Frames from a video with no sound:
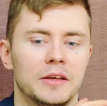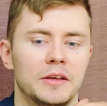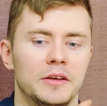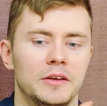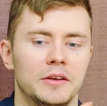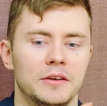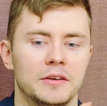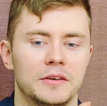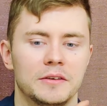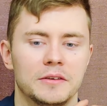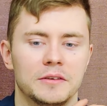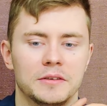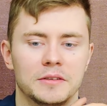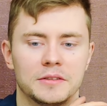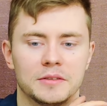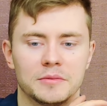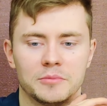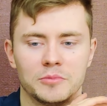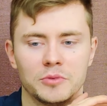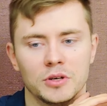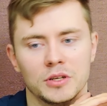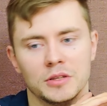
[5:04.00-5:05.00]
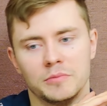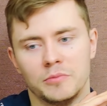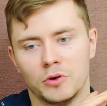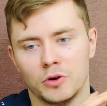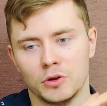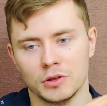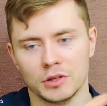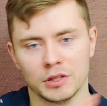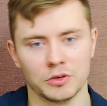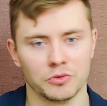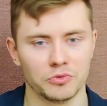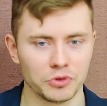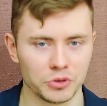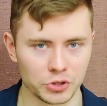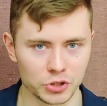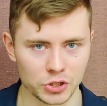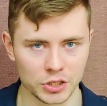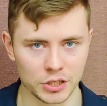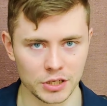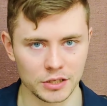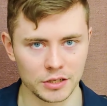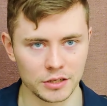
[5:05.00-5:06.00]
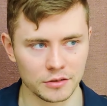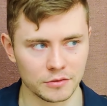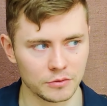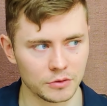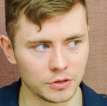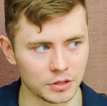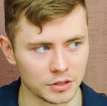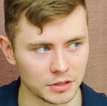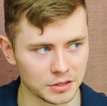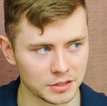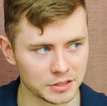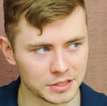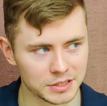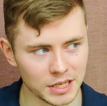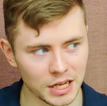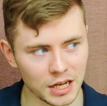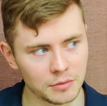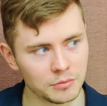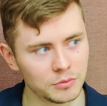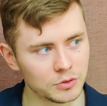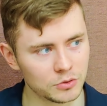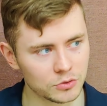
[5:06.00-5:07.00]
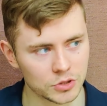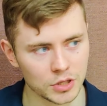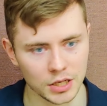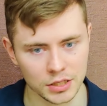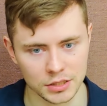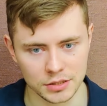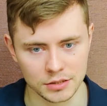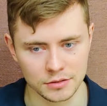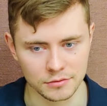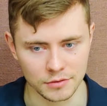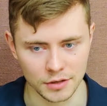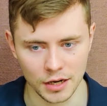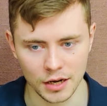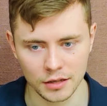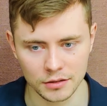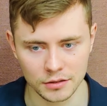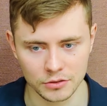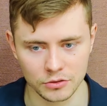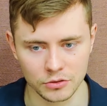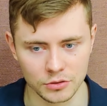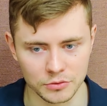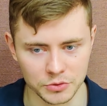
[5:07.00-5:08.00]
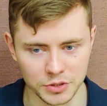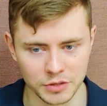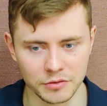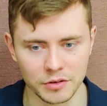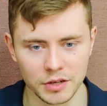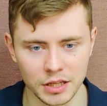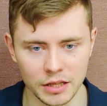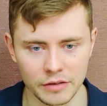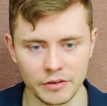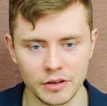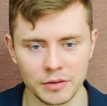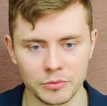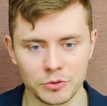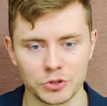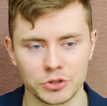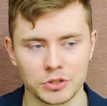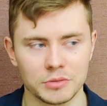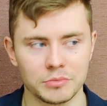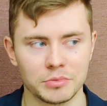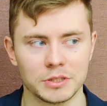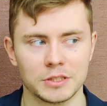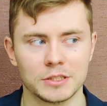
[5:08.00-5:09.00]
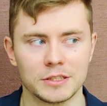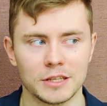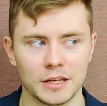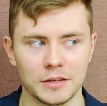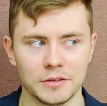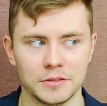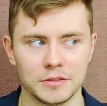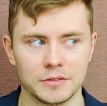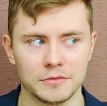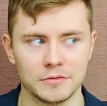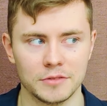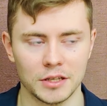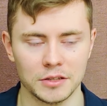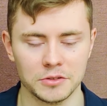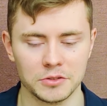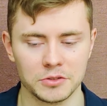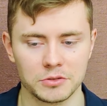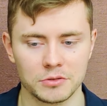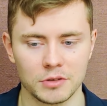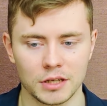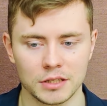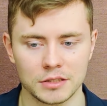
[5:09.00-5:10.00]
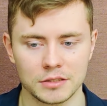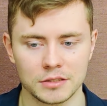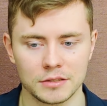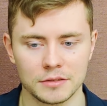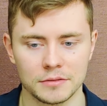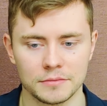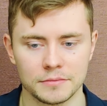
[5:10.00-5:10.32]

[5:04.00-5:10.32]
И это будет полное унижение. Вот самый ужасный вариант, который вы себе в голове можете представить в данной ситуации.